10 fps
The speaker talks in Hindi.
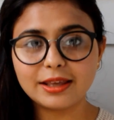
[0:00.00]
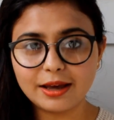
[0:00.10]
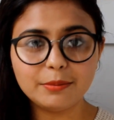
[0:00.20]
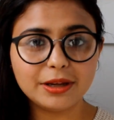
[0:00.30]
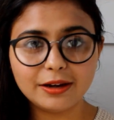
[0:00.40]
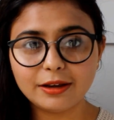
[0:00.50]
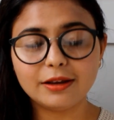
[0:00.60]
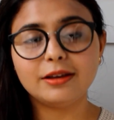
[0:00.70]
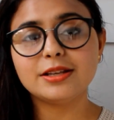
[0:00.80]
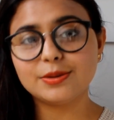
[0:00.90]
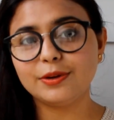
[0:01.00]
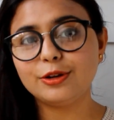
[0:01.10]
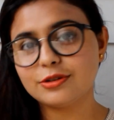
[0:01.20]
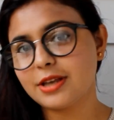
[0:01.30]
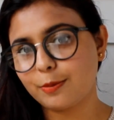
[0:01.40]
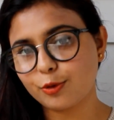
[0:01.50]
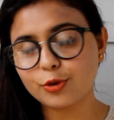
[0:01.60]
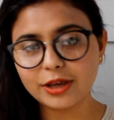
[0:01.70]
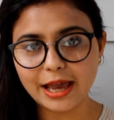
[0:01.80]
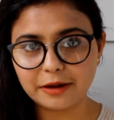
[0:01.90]
क्या मेरे इस वीडियो से आपको
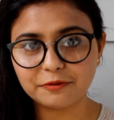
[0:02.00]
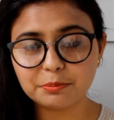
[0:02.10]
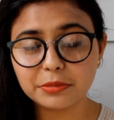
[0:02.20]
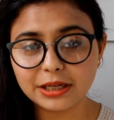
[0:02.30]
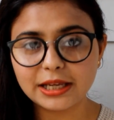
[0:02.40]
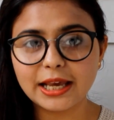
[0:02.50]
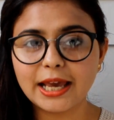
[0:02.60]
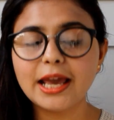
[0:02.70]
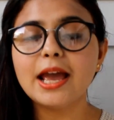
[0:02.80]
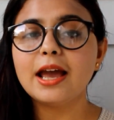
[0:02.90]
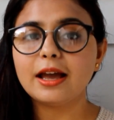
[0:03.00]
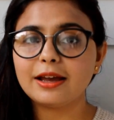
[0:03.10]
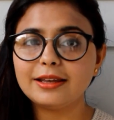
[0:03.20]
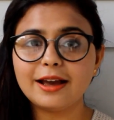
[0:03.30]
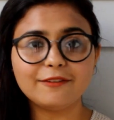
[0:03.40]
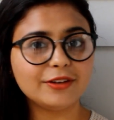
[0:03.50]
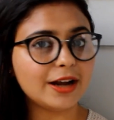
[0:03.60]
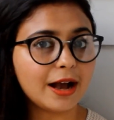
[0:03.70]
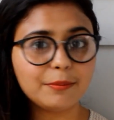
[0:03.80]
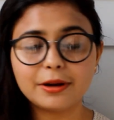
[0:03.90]
कोई हेल्प मिली है या
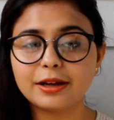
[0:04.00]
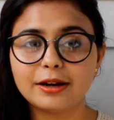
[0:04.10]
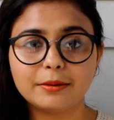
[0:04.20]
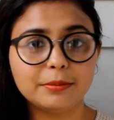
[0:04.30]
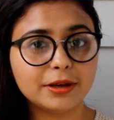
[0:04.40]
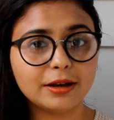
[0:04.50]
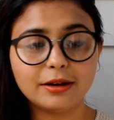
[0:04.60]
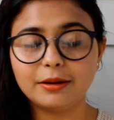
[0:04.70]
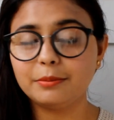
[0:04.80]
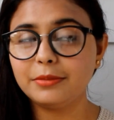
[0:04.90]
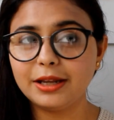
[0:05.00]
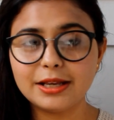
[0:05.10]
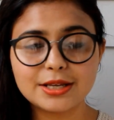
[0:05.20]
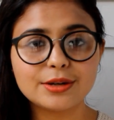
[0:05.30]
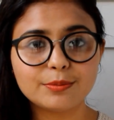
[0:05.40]
फिर आप अगर आ, मेरे